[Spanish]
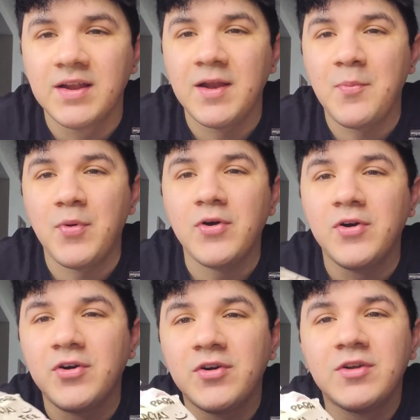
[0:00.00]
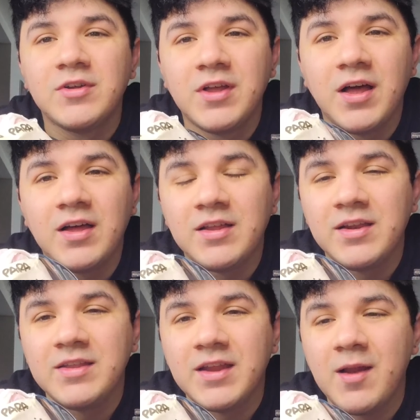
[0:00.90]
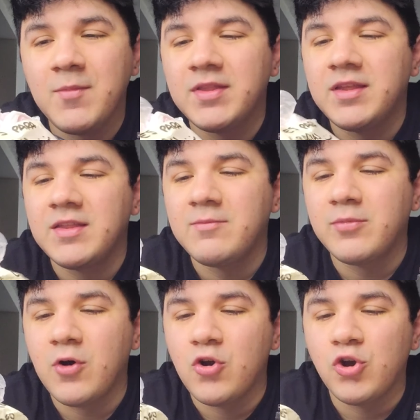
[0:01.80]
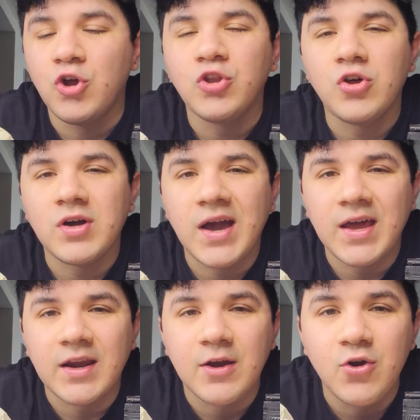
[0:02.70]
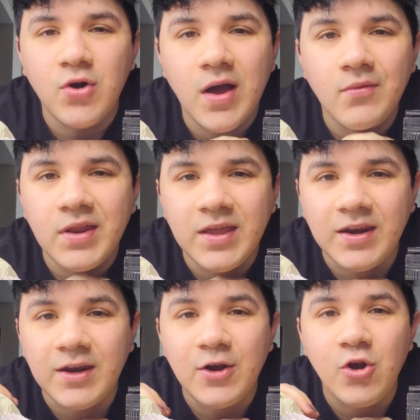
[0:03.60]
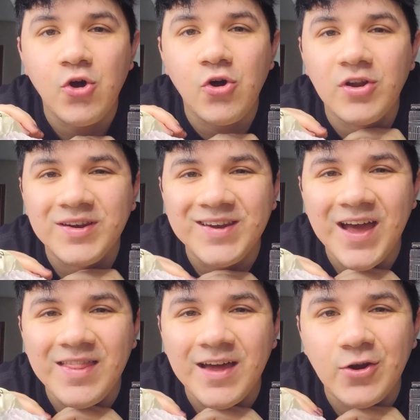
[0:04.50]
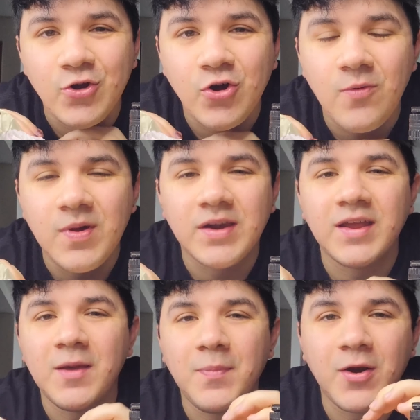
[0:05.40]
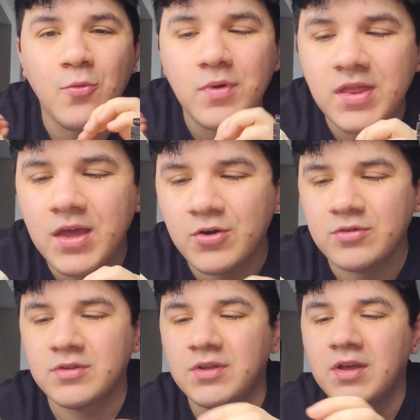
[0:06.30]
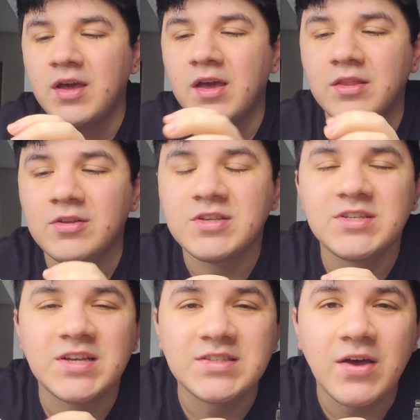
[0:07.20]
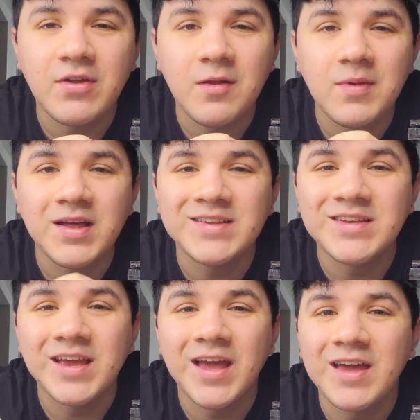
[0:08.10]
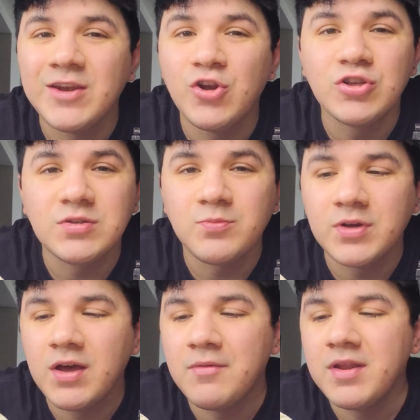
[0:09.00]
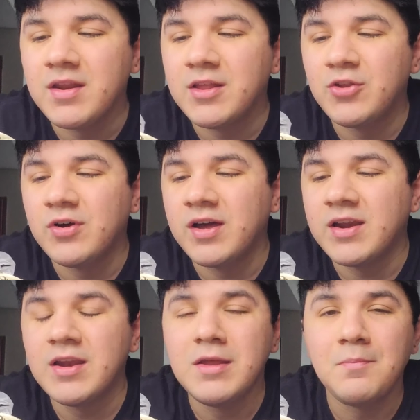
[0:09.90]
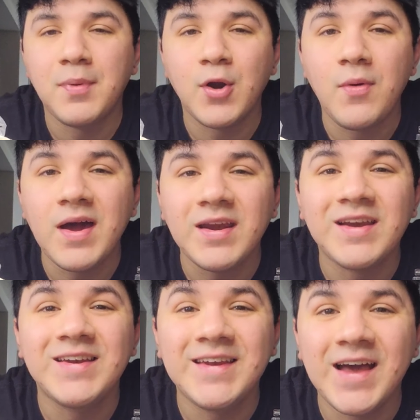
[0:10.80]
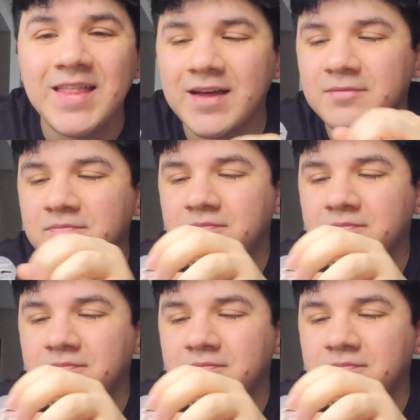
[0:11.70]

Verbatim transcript: les pongo literalmente tipo no tocar, no abrir, no nada, no comer, es para un video. Entonces ya saben en mi casa que no se puede abrir ni tocar ni probar nada.